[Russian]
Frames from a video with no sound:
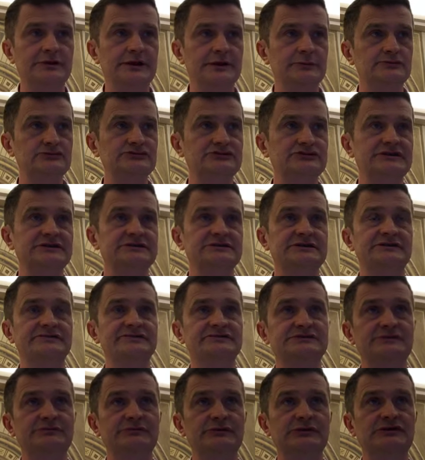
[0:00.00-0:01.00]
потому что если
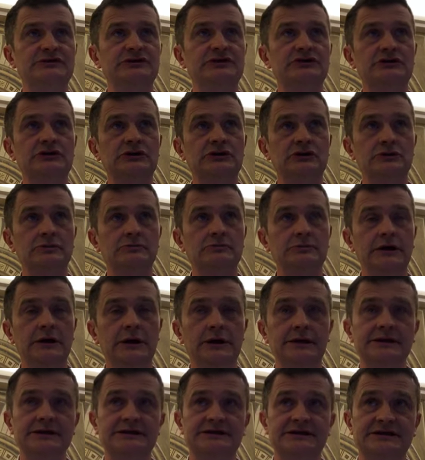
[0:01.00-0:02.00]
вы спите днем,
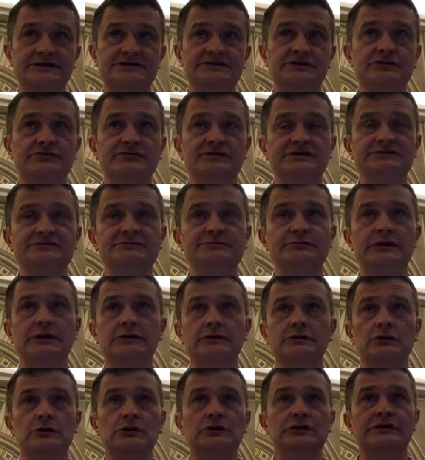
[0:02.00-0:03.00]
нет, если у вас
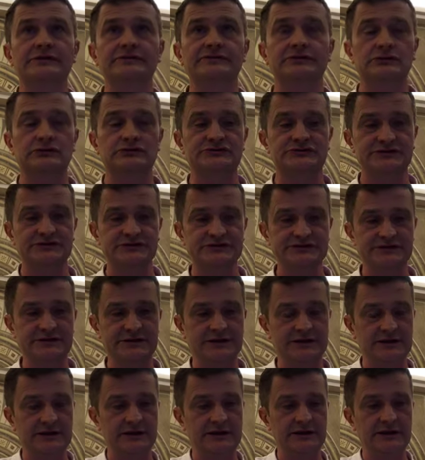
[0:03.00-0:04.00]
преклонный возраст,
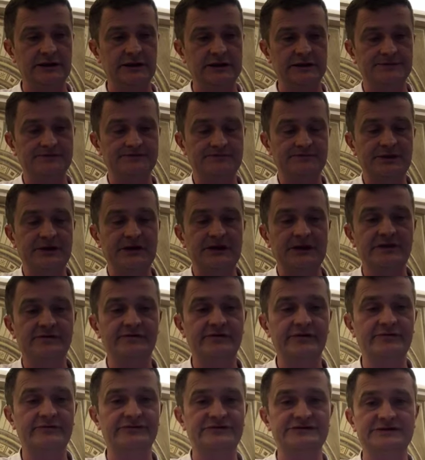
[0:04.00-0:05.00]
и, или
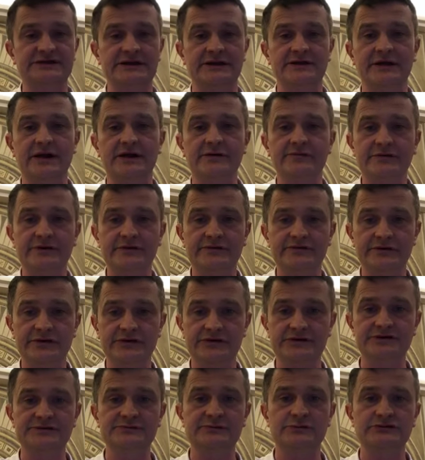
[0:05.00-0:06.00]
вы
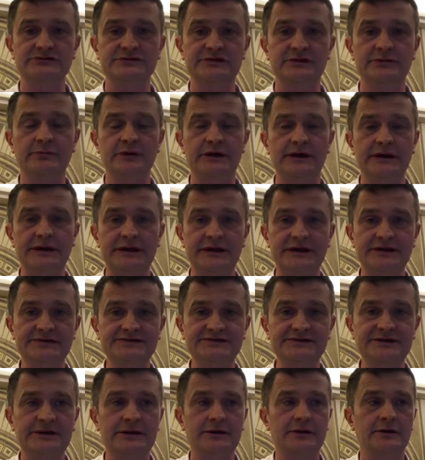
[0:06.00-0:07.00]
восстанавливаетесь после
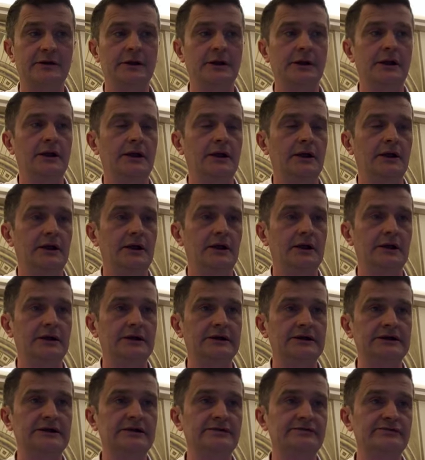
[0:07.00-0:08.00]
болезни,
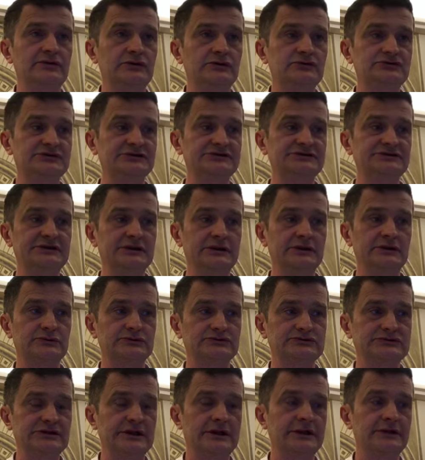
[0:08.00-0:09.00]
а, или вы очень
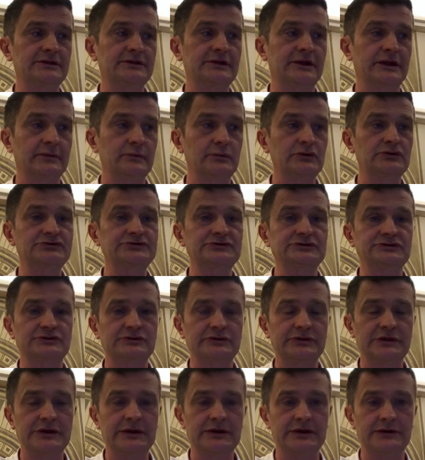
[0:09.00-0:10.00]
сильно устали на работе,
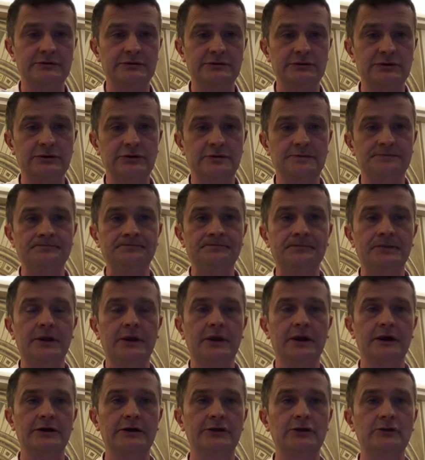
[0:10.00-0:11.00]
то да. Но
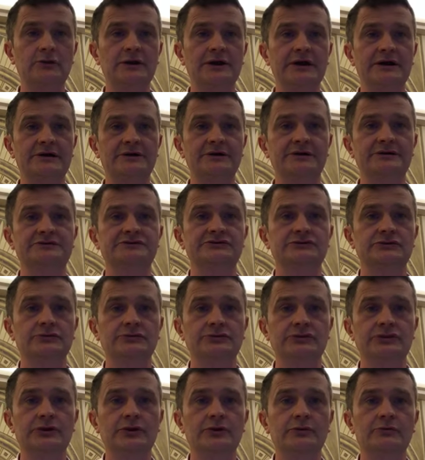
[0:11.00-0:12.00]
регулярный
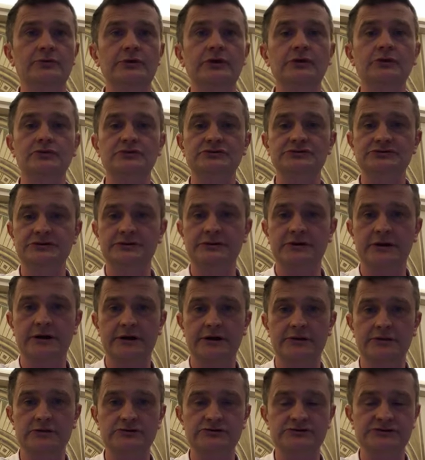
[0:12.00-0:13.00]
сон днем не очень
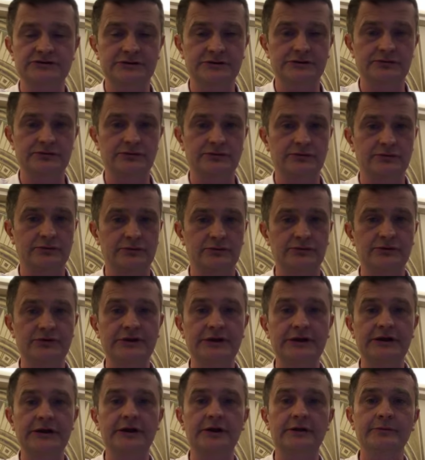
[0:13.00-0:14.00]
хорош, его,
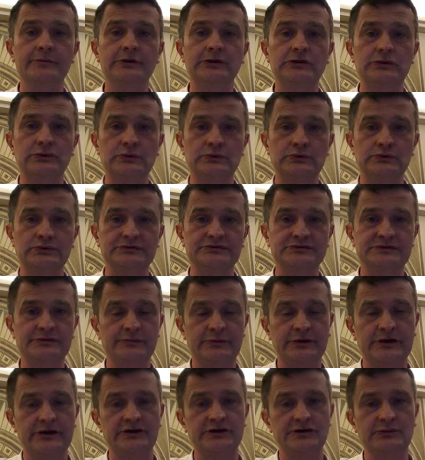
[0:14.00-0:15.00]
он не
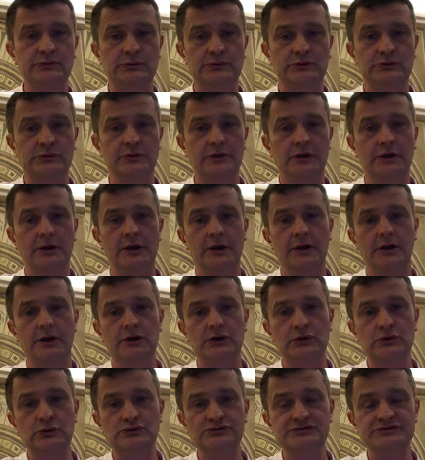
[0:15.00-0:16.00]
рекомендуется. Поэтому
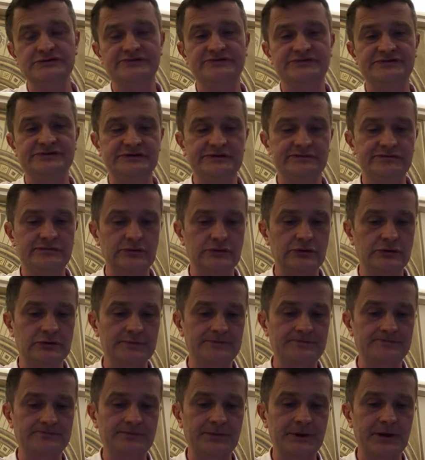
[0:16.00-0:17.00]
лучше
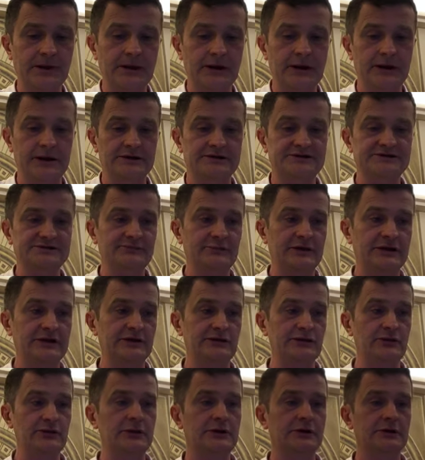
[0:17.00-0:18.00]
всего а,
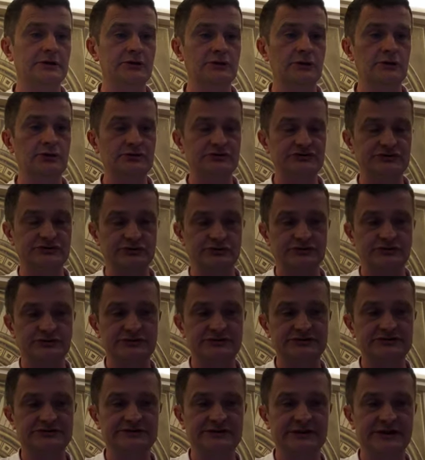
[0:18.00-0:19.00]
спать только ночью,
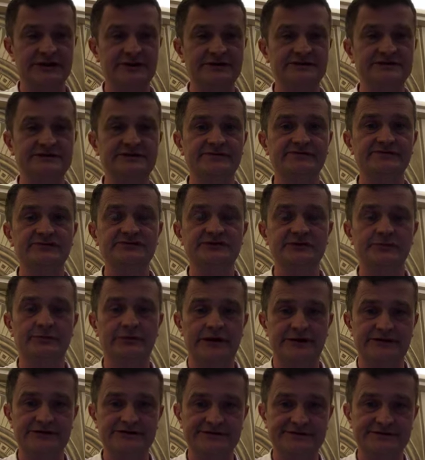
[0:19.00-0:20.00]
то есть стараться
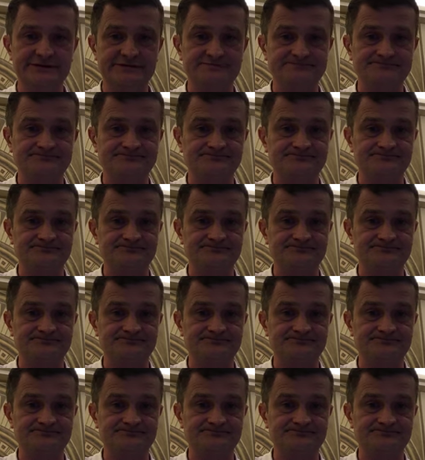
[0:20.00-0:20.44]
высыпаться.